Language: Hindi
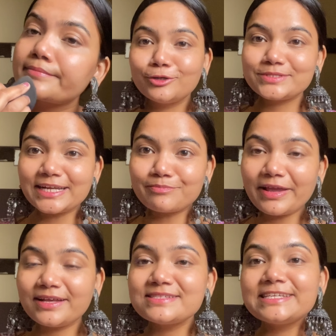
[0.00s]
टू सेट
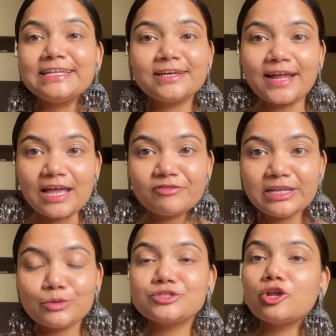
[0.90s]
माई कंसीलर आई
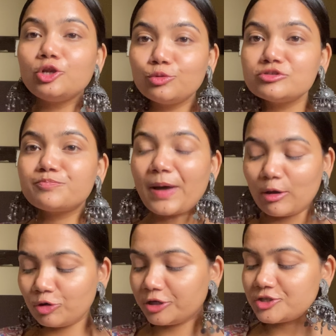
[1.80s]
विल यूज अ लूज
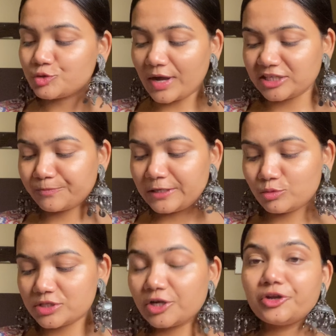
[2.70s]
पाउडर सो आज मैं
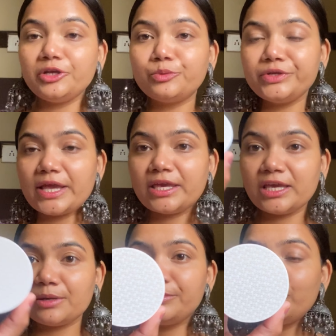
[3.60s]
यूज कर रही हूँ ये
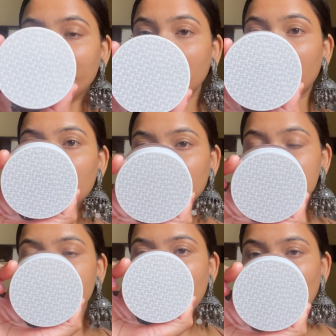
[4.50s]
के ब्यूटी का
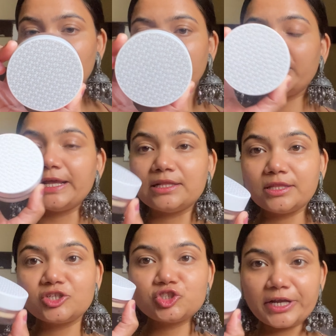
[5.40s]
लूज पाउडर इन
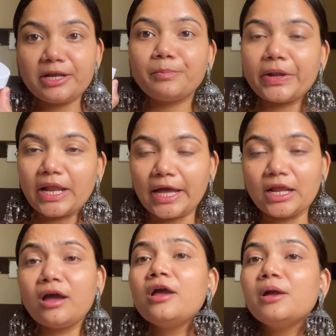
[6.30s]
द शेड
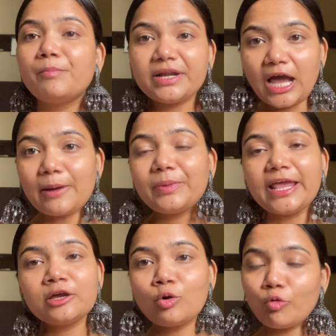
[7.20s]
बनाना बट आप
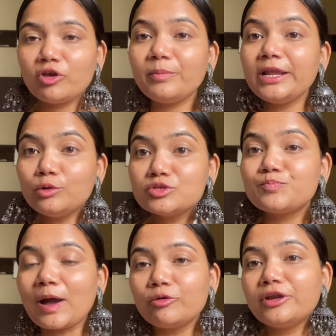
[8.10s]
लाइक like, कोई भी लूज
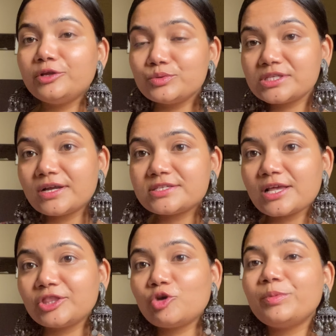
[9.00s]
पाउडर यूज कर
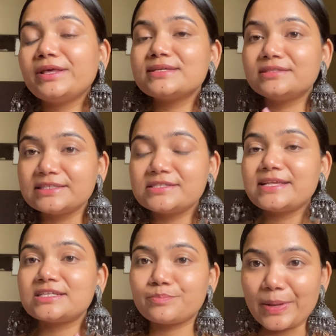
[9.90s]
सकते हो बिकॉज दिस इज
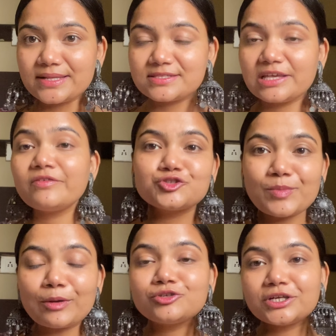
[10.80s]
एक्सपेंसिव सो
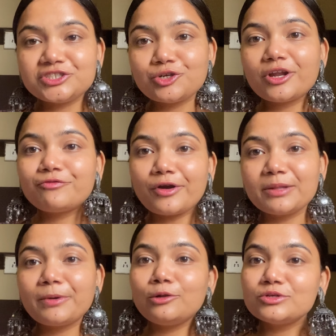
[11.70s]
मैं कुछ अच्छे और
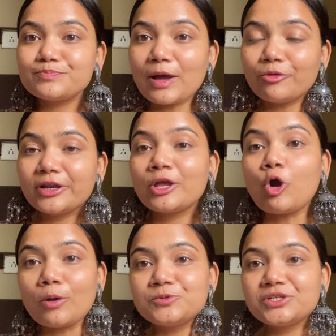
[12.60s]
अफोर्डेबल लूज पाउडर के
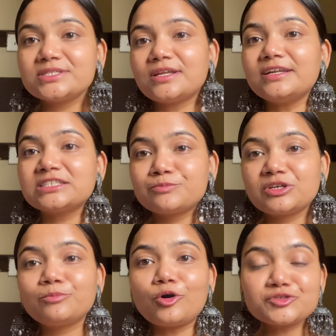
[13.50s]
ऑप्शन ना
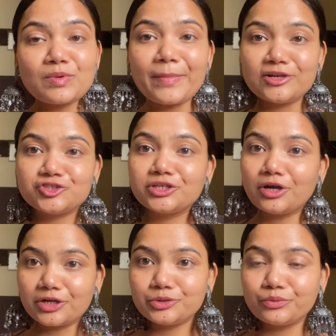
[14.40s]
डिस्क्रिप्शन बॉक्स में मैंशन
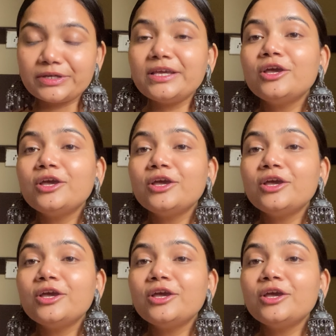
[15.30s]
कर दूंगी